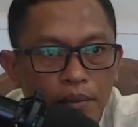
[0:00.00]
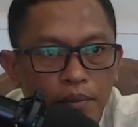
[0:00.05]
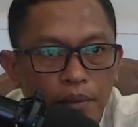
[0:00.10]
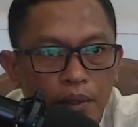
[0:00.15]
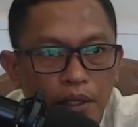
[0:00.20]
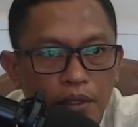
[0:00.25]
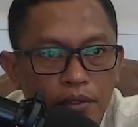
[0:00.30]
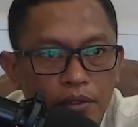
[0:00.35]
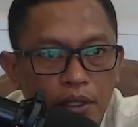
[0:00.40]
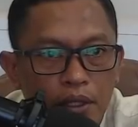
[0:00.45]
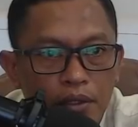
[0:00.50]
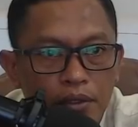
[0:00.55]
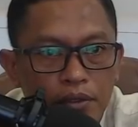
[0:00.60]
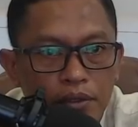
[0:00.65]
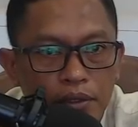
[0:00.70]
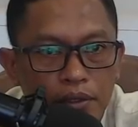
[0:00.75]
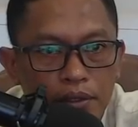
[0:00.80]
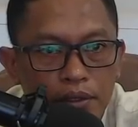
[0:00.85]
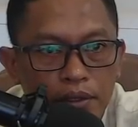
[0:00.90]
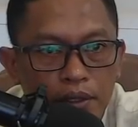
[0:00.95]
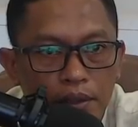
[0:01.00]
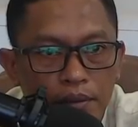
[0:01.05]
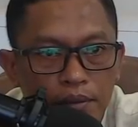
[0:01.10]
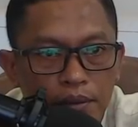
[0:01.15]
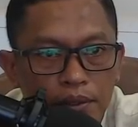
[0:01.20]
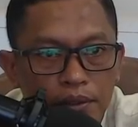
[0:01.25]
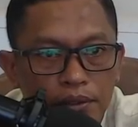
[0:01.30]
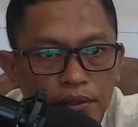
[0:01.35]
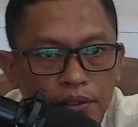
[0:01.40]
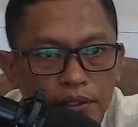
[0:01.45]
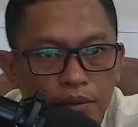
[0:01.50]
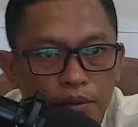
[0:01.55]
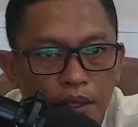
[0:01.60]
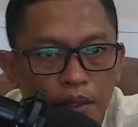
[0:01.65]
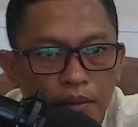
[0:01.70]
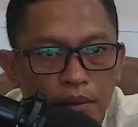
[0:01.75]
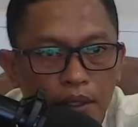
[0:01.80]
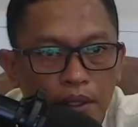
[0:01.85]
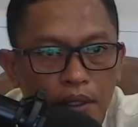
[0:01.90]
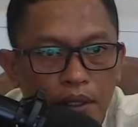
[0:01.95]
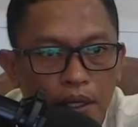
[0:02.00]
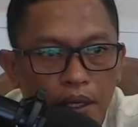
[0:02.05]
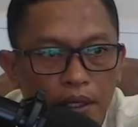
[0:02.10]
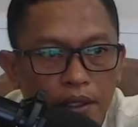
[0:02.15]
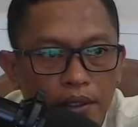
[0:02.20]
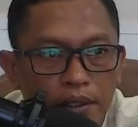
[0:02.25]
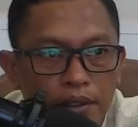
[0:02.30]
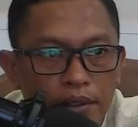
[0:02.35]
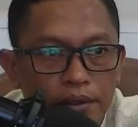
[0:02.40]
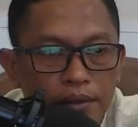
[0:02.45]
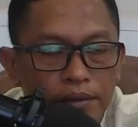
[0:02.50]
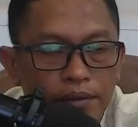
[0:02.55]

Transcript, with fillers: para saksi yang mencoba melerai.